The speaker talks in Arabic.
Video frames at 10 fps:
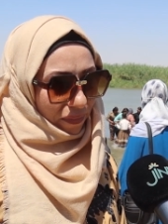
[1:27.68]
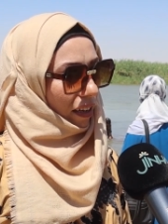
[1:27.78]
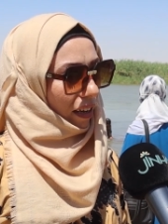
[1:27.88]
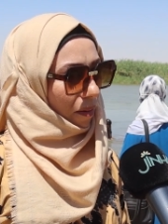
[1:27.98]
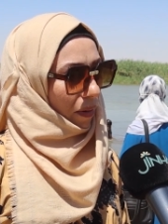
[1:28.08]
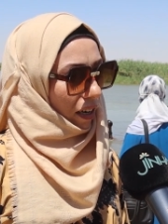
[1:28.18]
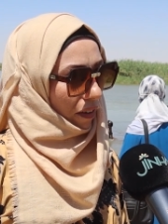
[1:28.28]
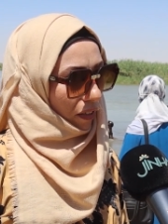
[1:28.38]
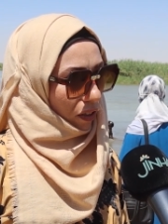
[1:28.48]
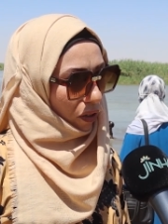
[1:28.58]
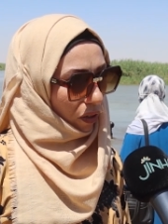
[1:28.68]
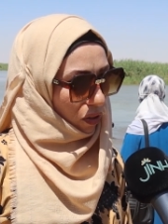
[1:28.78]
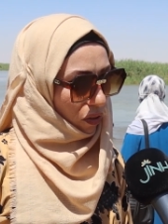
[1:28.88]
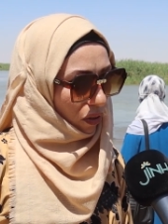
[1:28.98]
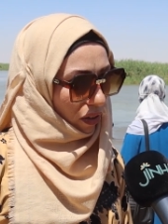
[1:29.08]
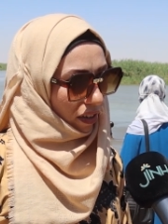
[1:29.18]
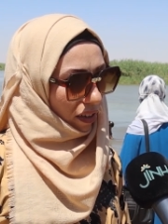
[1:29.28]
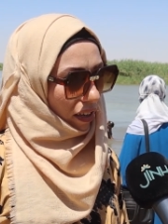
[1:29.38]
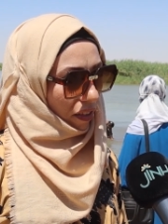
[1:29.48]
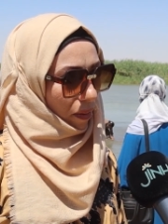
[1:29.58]
إن المرأة في دير الزور
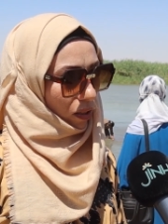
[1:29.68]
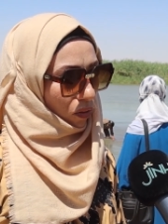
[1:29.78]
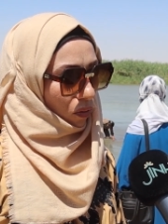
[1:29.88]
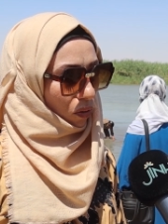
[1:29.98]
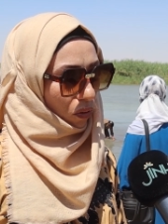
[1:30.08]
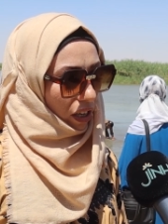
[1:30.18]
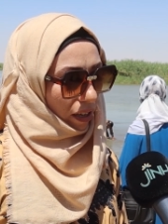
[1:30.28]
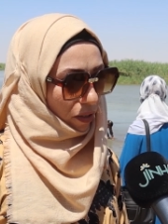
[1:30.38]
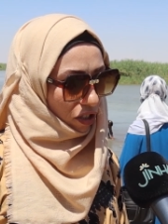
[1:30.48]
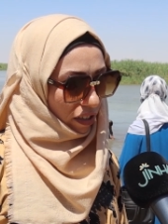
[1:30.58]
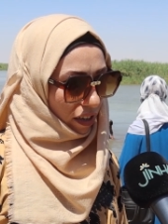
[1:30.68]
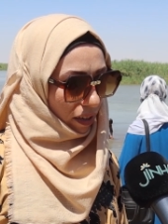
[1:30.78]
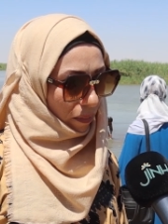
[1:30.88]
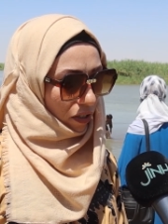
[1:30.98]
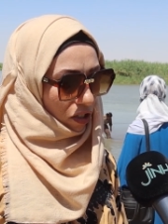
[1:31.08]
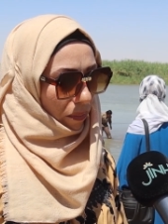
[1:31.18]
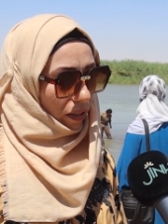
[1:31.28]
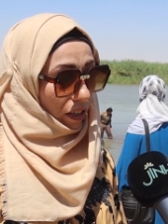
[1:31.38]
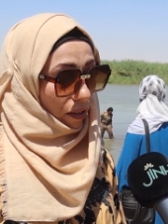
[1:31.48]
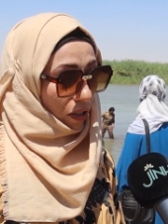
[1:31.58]
أثبتت وجودها بجدارة
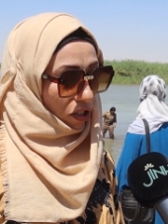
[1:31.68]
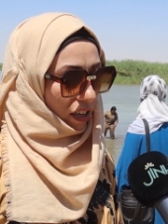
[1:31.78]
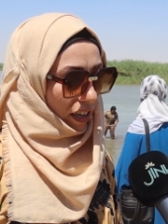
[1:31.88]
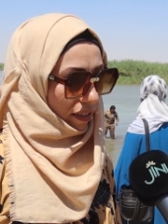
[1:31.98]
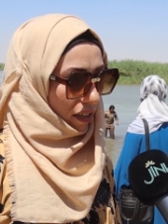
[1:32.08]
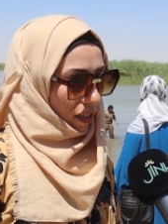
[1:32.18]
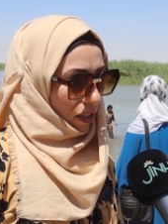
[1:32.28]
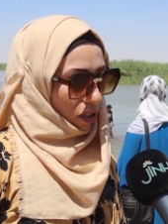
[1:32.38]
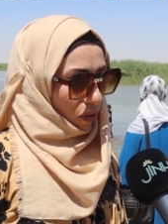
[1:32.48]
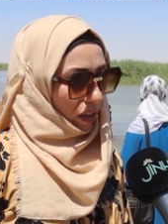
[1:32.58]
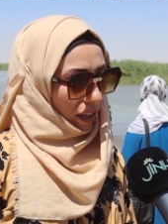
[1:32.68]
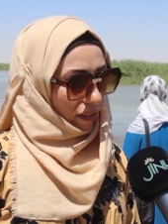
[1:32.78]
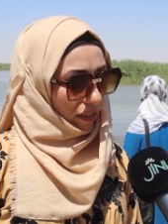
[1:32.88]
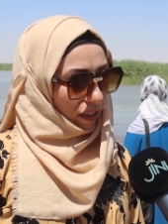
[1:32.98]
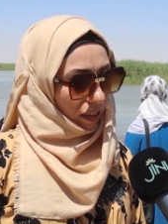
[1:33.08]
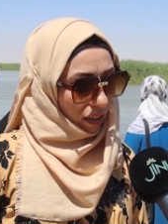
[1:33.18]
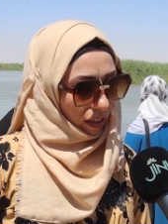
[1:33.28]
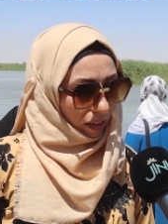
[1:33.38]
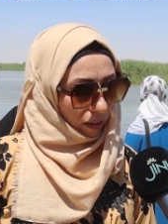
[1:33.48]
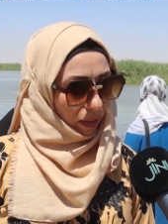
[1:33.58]
بجميع المجالات سواء
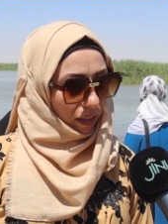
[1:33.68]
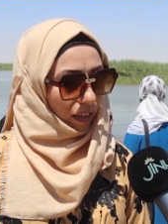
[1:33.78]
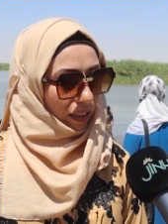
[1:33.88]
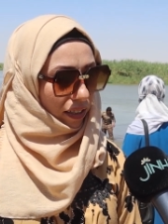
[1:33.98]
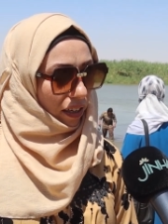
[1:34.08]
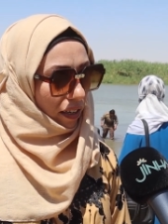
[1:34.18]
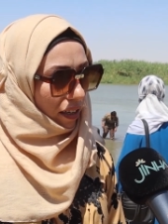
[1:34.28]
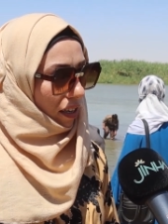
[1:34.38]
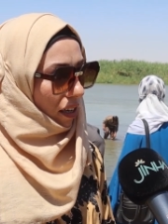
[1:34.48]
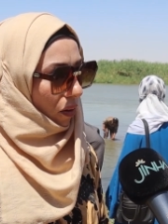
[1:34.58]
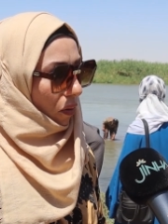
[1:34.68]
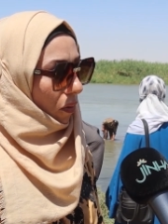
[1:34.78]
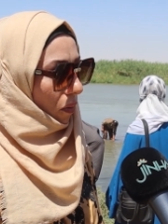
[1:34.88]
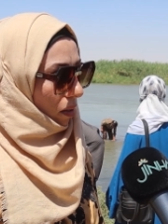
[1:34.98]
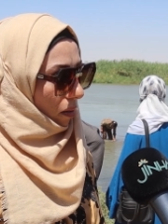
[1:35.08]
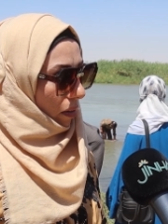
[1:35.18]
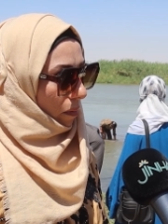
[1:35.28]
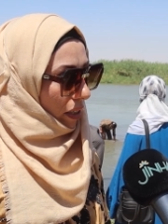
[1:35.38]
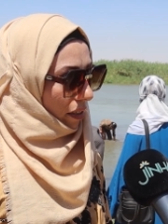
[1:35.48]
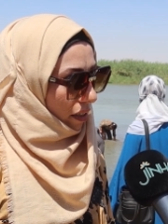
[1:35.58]
بالعسكرية أو
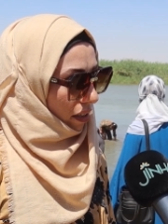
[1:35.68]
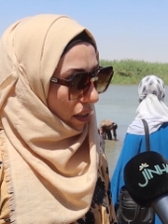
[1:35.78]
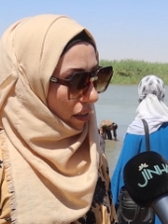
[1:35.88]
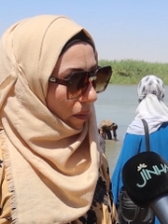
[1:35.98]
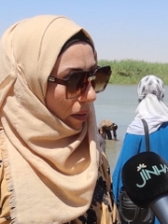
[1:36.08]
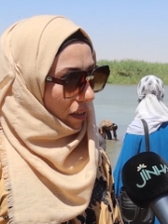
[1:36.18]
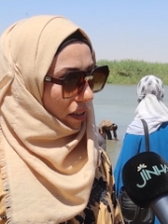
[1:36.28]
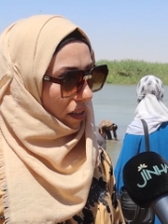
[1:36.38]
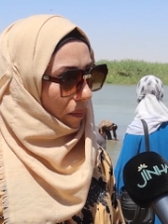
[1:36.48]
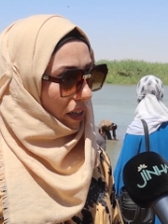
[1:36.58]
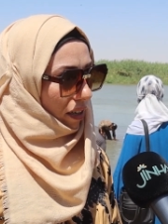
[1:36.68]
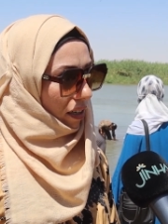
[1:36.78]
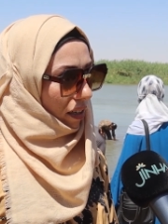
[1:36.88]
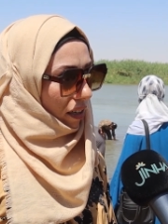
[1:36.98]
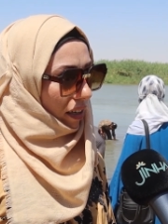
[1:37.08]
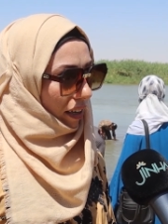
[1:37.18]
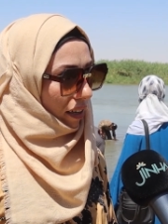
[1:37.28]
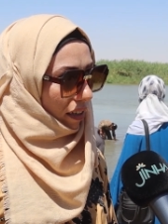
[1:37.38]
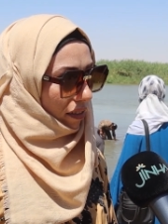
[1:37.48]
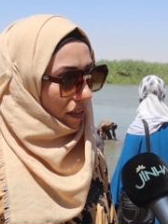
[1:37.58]
بالمدنية طبعا هي المرأة
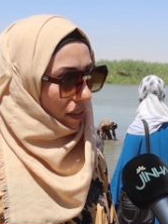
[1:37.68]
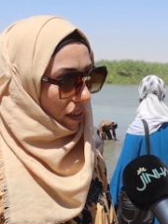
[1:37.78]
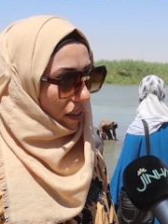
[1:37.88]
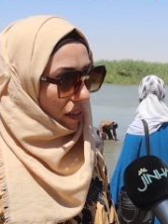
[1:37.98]
حققت